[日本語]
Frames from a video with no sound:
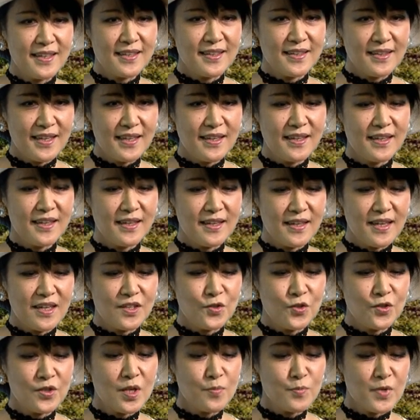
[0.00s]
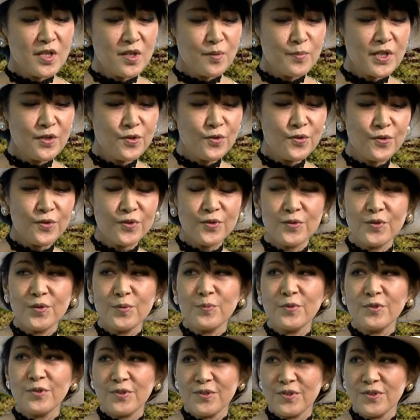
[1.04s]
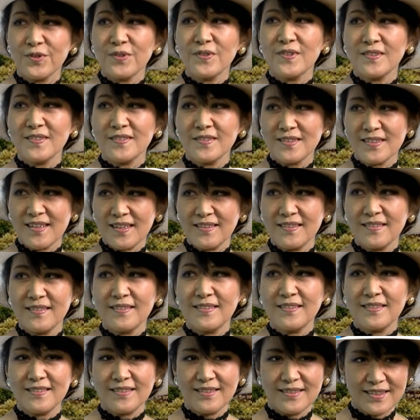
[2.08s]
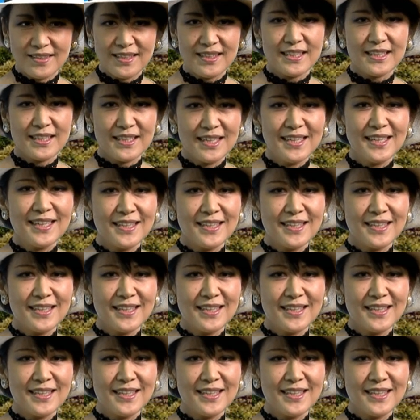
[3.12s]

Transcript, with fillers: であのたまたま東京のプロデュースさんに